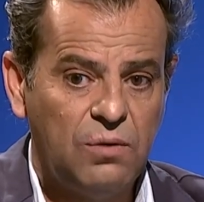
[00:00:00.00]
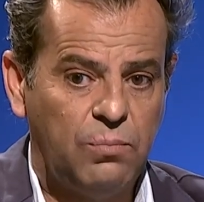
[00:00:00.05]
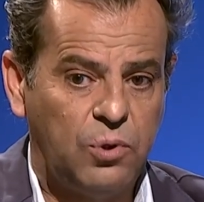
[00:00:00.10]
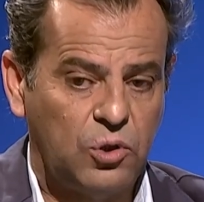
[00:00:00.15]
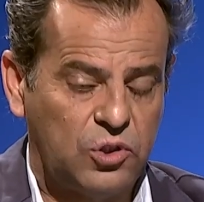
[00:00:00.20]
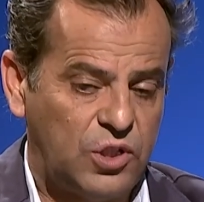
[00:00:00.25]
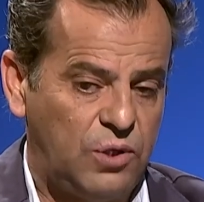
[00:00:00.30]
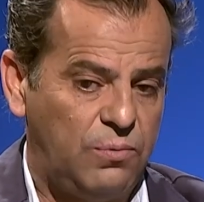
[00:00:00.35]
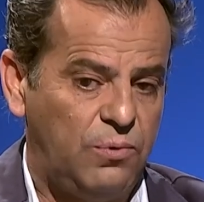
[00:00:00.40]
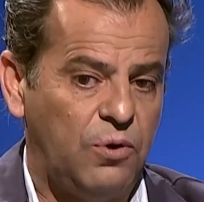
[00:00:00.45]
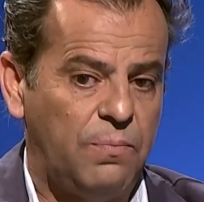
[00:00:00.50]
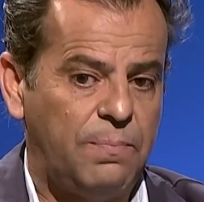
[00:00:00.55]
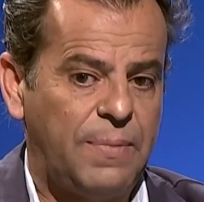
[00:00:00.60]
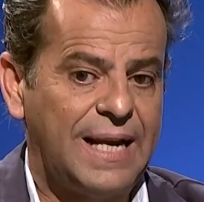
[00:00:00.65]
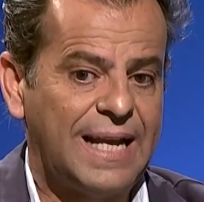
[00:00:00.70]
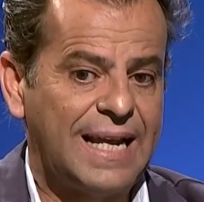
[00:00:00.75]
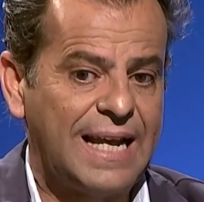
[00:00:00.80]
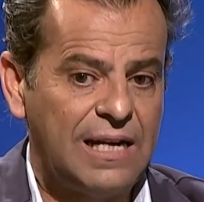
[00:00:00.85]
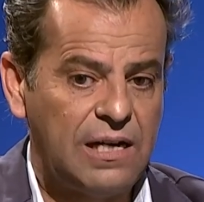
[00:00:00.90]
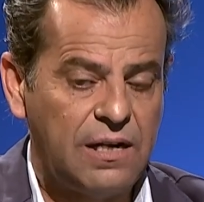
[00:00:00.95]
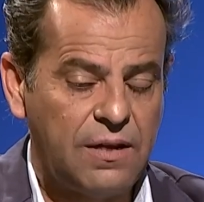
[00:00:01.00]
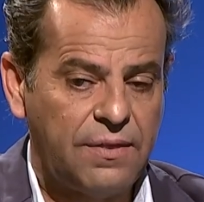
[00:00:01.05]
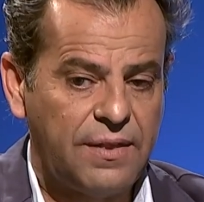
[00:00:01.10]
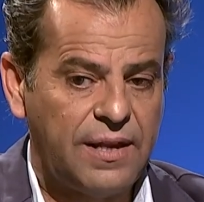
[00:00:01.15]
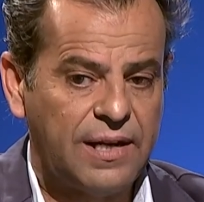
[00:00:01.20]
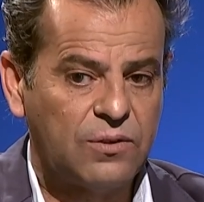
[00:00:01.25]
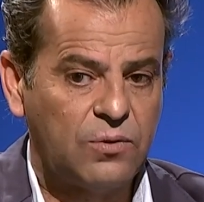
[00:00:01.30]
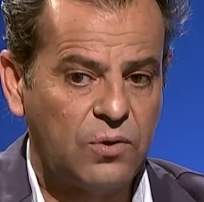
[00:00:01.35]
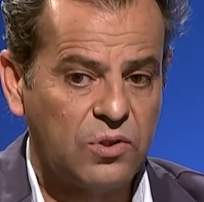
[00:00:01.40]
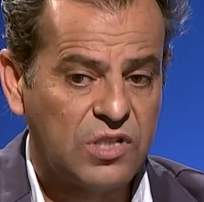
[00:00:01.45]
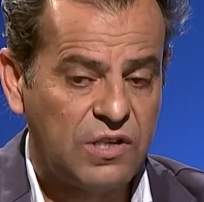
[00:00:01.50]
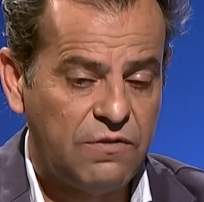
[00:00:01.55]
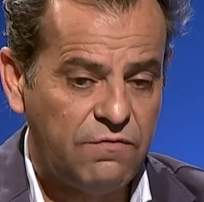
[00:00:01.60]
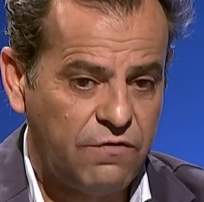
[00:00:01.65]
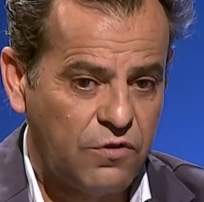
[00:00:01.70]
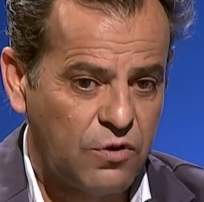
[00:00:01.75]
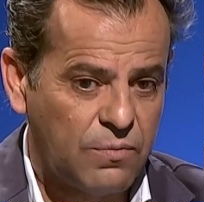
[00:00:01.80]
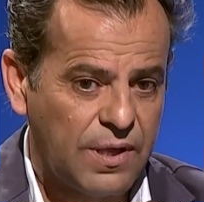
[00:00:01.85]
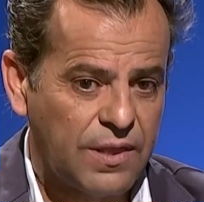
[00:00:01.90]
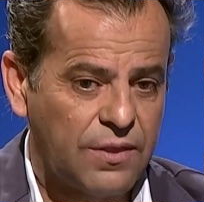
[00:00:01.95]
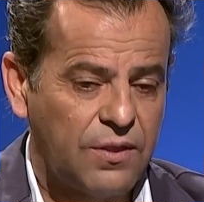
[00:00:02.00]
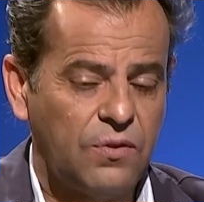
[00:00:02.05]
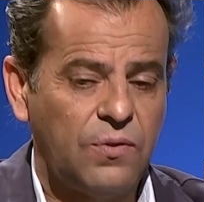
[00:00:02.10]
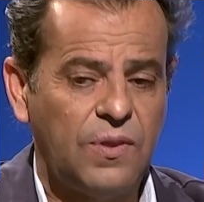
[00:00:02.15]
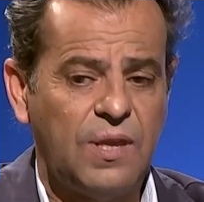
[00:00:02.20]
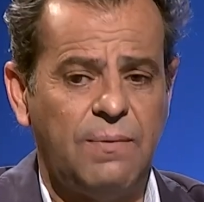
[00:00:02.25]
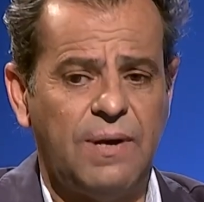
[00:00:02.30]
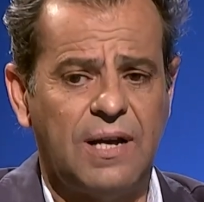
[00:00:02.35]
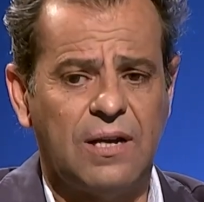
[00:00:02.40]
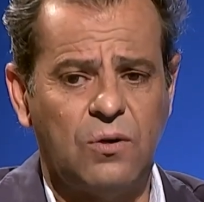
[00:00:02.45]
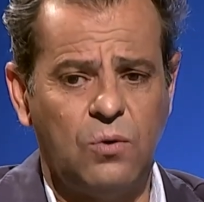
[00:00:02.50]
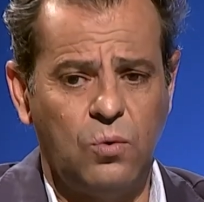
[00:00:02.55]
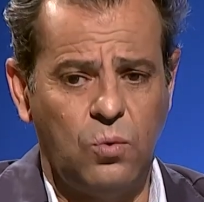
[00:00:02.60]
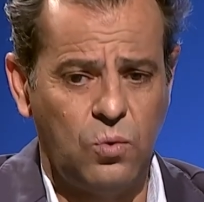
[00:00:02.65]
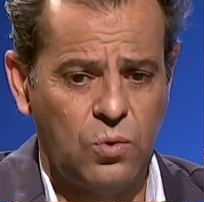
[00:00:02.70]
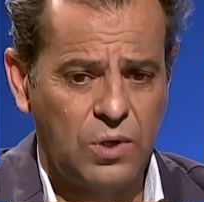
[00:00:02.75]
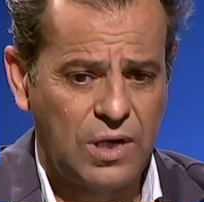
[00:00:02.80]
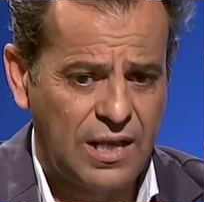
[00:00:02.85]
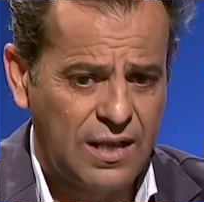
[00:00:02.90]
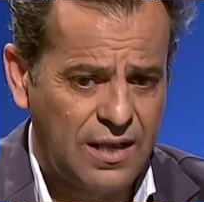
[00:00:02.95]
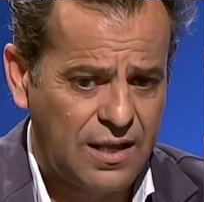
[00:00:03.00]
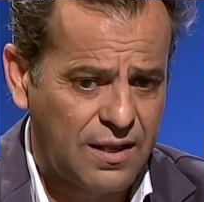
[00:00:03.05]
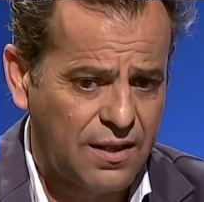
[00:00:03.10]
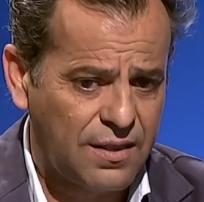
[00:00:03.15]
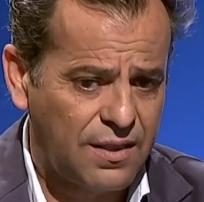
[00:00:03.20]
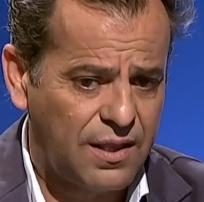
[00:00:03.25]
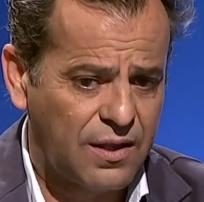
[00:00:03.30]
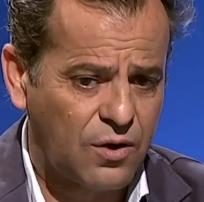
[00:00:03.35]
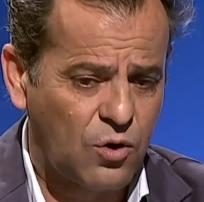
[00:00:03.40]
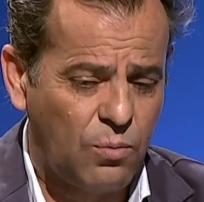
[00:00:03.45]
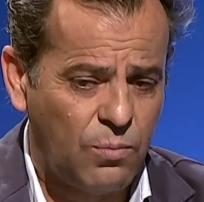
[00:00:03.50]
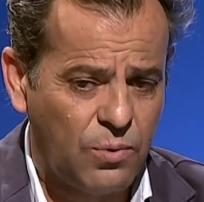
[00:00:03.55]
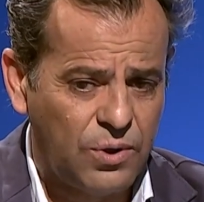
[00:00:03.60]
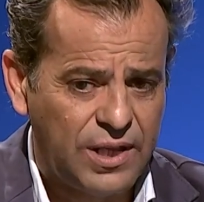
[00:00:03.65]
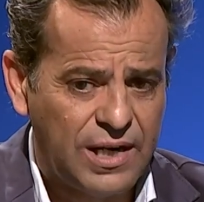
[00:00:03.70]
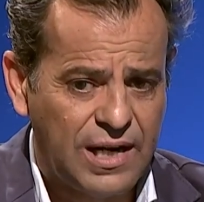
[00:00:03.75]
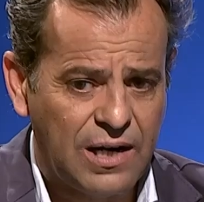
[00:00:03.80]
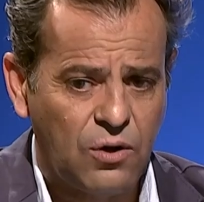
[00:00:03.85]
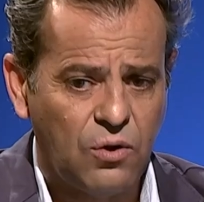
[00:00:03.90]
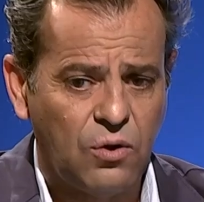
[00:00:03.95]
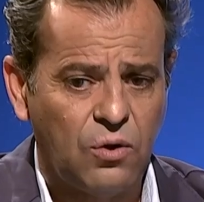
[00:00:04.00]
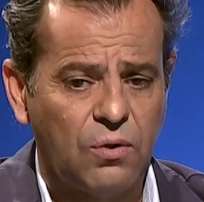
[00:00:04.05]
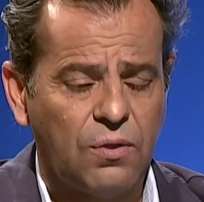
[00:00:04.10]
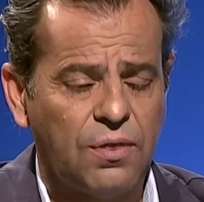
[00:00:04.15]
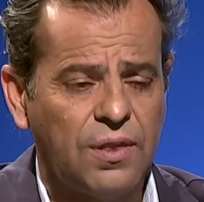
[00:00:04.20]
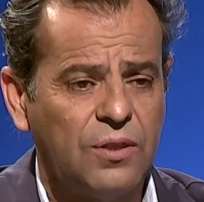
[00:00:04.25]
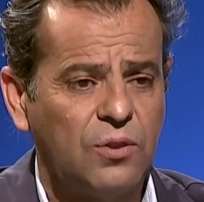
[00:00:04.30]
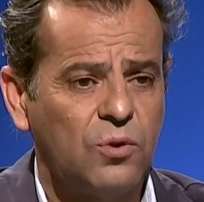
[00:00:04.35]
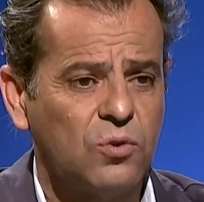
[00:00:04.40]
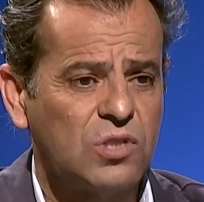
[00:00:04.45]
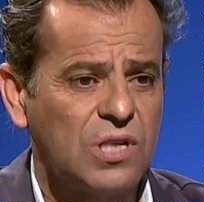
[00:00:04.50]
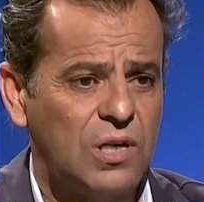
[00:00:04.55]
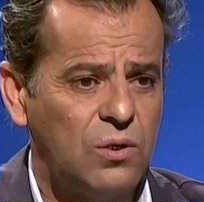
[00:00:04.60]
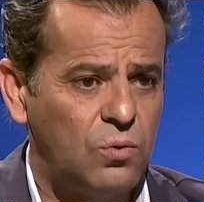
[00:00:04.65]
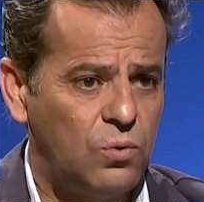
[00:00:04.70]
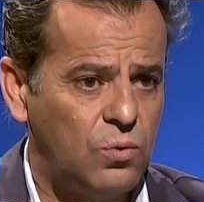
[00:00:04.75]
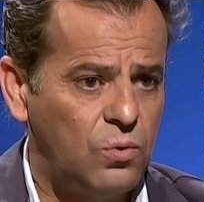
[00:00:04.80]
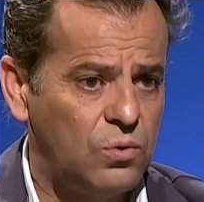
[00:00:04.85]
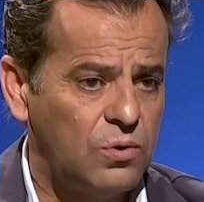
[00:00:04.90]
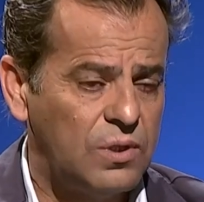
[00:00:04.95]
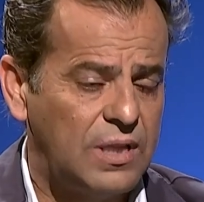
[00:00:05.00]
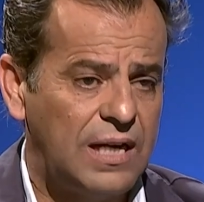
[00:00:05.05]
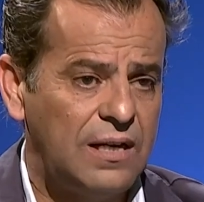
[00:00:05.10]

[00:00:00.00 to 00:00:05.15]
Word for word: pues sirvió para canalizar toda esa información de vacunas, de cómo ir a los centros de salud,